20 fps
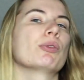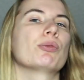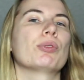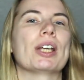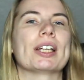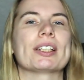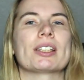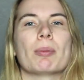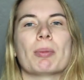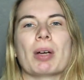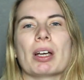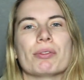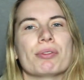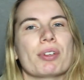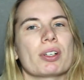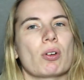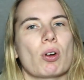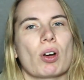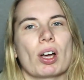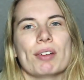Vielleicht am
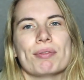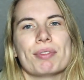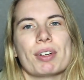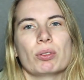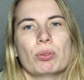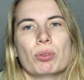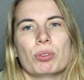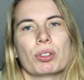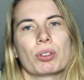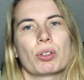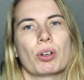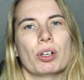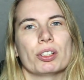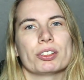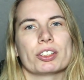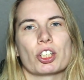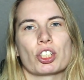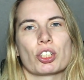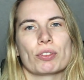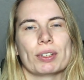Anfang auch einfach nur eine
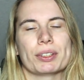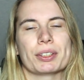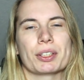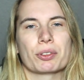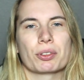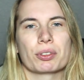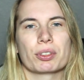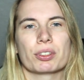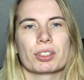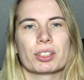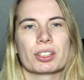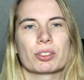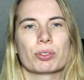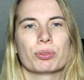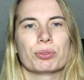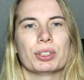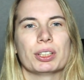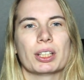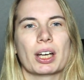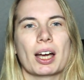Keultasche, wenn ihr noch nicht so
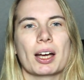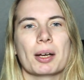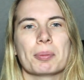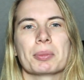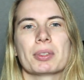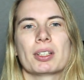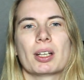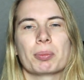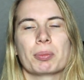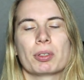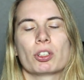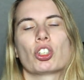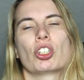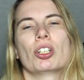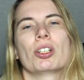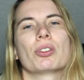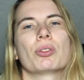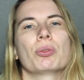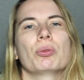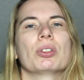viel habt, dann habt ihr
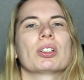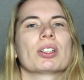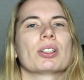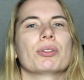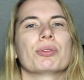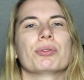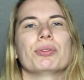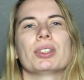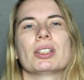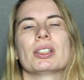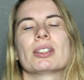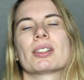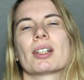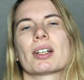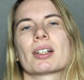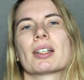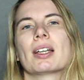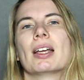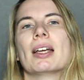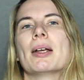schnell Zugriff, wie
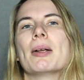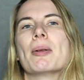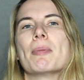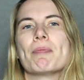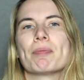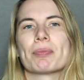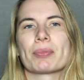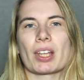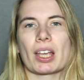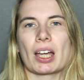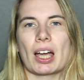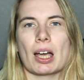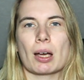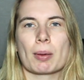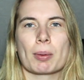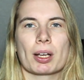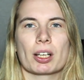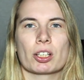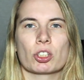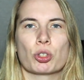gesagt.
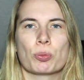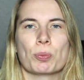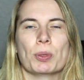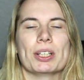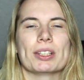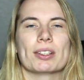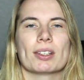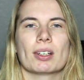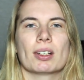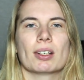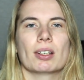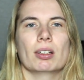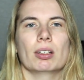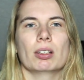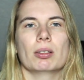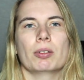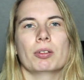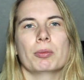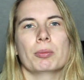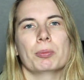Aber
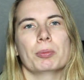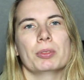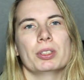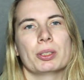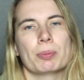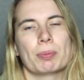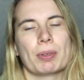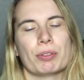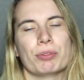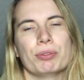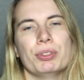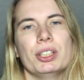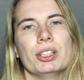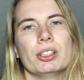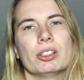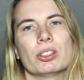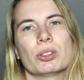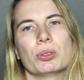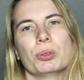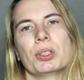später ist bei
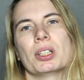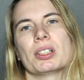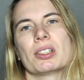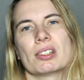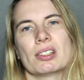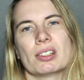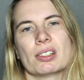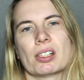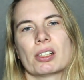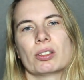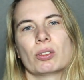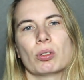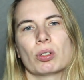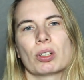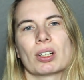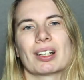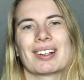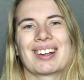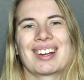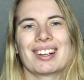vielen so, dass sie sich dann
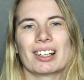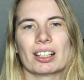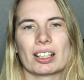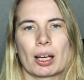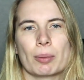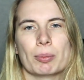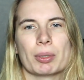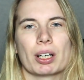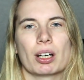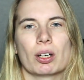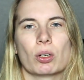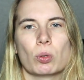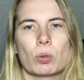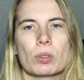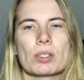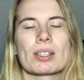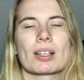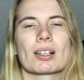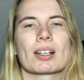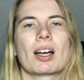doch einen
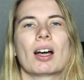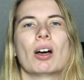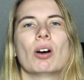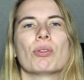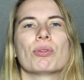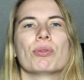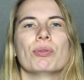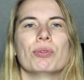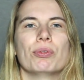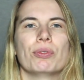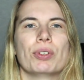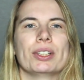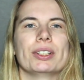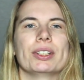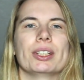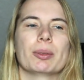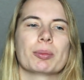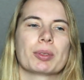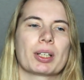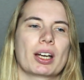Kamerarucksack kaufen,
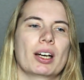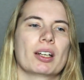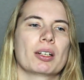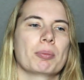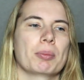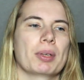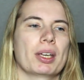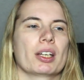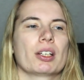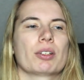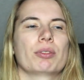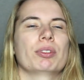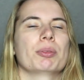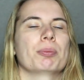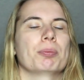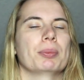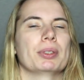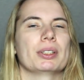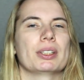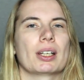wenn eben gerade mehr
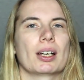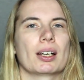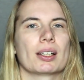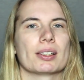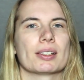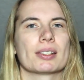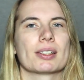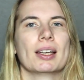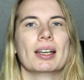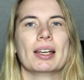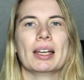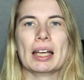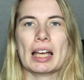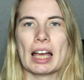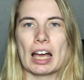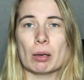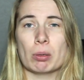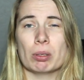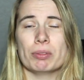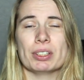Equipment da ist.
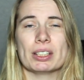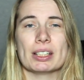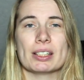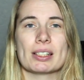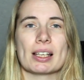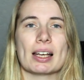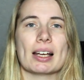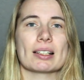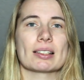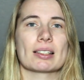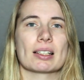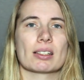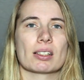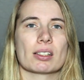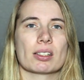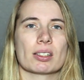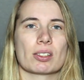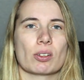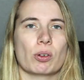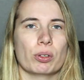Aber wie gesagt, das
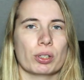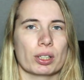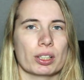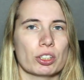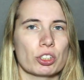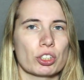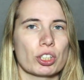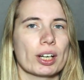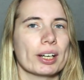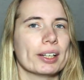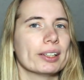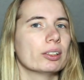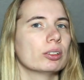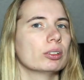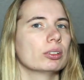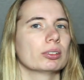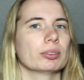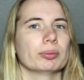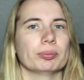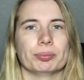ist eure
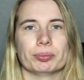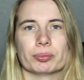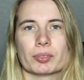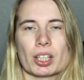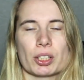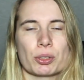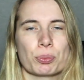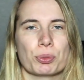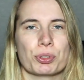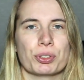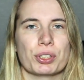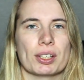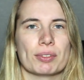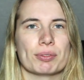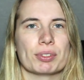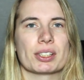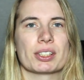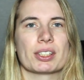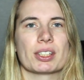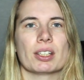Entscheidung. Das müsst ihr
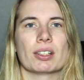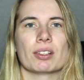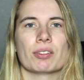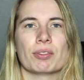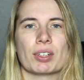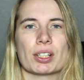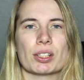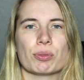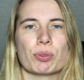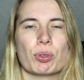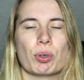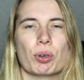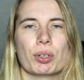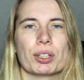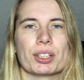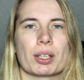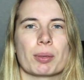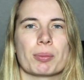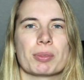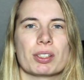einfach sehen, was für
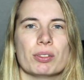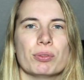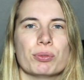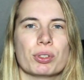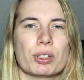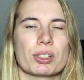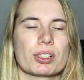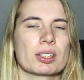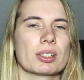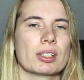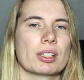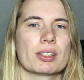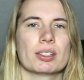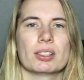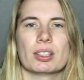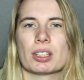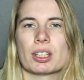euch am sinnvollsten ist.